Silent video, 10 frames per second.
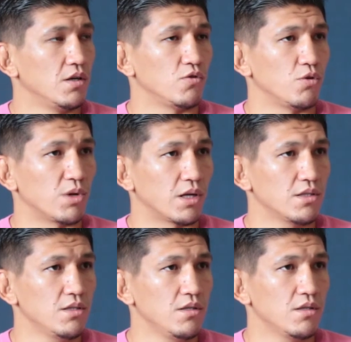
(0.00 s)
номер
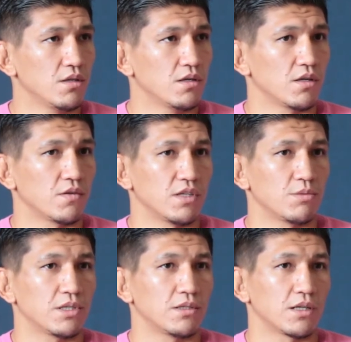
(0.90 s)
один,
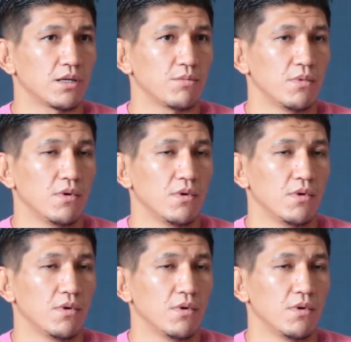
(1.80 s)
70 килограмм,